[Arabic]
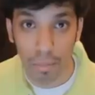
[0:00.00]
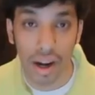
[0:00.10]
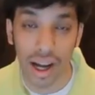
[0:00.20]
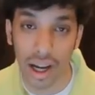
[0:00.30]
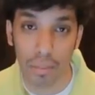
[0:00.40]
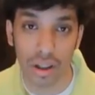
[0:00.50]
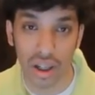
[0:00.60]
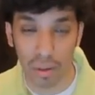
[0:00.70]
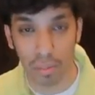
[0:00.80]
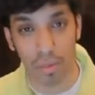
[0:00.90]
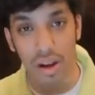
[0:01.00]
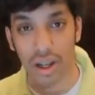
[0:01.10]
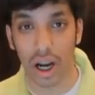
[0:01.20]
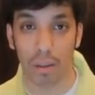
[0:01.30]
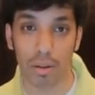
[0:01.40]
ما راح العب لك لعبه مباراه
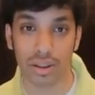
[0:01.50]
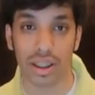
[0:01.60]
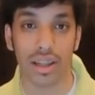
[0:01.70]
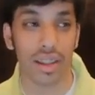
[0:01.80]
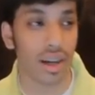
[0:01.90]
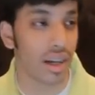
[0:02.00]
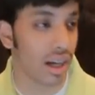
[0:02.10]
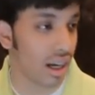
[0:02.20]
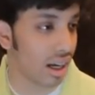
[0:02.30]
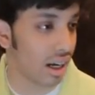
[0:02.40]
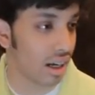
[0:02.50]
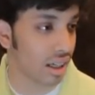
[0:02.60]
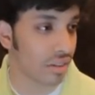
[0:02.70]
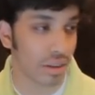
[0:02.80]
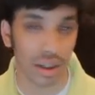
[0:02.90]
كامله زي كذا لان
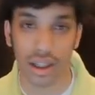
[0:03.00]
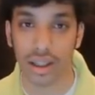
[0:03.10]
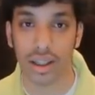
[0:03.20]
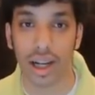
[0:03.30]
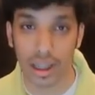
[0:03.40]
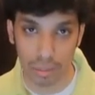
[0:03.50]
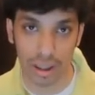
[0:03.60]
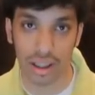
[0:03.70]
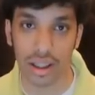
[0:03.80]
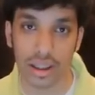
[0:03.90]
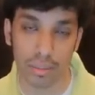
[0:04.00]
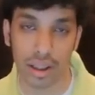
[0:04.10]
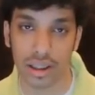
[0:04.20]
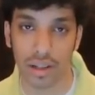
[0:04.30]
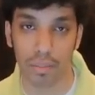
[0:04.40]
كيف اقول لك راح اجيب اجيب
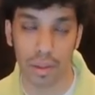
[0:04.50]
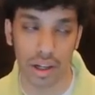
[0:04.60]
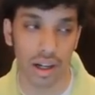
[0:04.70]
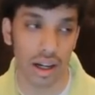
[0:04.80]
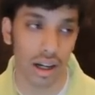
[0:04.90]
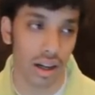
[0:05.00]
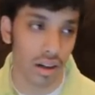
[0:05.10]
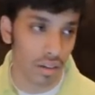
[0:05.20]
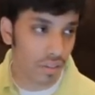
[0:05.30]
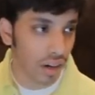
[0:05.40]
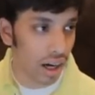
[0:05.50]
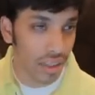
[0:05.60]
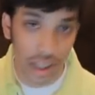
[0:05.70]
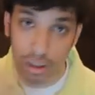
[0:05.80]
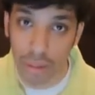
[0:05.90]
لك اهداف باذن الله
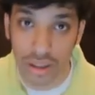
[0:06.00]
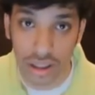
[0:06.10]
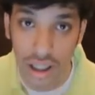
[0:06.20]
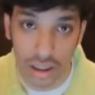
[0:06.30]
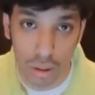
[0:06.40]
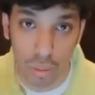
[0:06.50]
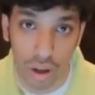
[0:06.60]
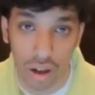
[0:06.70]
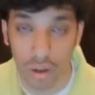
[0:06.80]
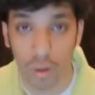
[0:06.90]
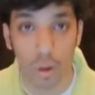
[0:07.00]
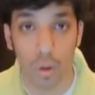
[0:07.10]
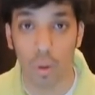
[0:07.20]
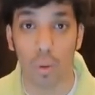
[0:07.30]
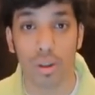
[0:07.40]
فاذا عجبك التشكيله سواها
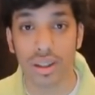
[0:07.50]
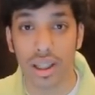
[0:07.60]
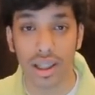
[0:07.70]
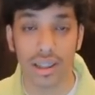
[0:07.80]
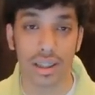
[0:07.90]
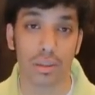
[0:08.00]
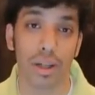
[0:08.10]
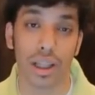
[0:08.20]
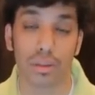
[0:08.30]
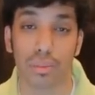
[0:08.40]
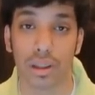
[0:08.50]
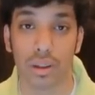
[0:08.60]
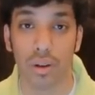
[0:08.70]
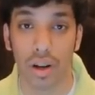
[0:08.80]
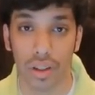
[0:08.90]
وبس لك عندي اتمنى عجبكم
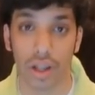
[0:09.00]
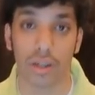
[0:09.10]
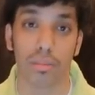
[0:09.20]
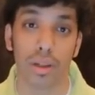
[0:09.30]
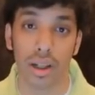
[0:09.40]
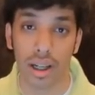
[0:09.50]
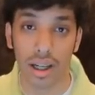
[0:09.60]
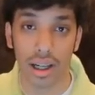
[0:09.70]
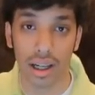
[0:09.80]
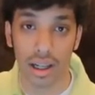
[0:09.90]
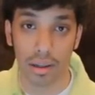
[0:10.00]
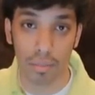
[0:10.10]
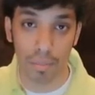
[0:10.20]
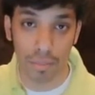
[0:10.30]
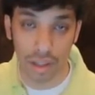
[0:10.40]
مقطع ونرضاكم
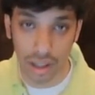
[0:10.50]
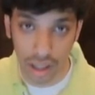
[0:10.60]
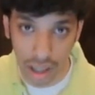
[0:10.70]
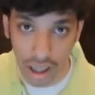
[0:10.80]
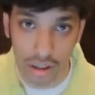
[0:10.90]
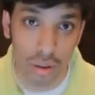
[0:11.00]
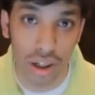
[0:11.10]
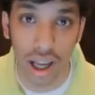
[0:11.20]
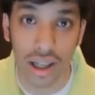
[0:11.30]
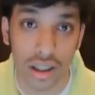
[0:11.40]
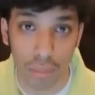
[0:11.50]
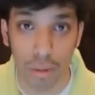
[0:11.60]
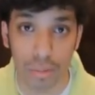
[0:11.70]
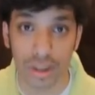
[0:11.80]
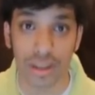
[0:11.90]
آه، اعطوني لايك
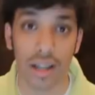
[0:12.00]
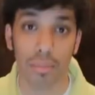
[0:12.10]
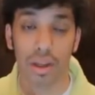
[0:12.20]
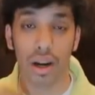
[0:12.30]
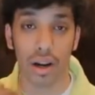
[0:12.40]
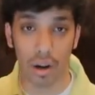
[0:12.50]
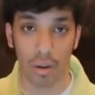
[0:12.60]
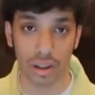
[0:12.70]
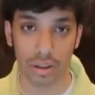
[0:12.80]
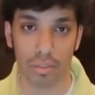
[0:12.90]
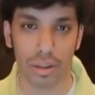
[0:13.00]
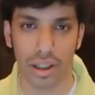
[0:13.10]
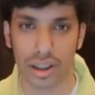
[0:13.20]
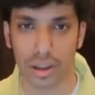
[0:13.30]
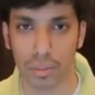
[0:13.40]
ادعموني بس هذا باذن الله راح اواصل
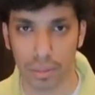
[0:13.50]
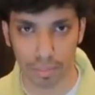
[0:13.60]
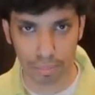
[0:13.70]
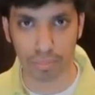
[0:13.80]
بش اسمه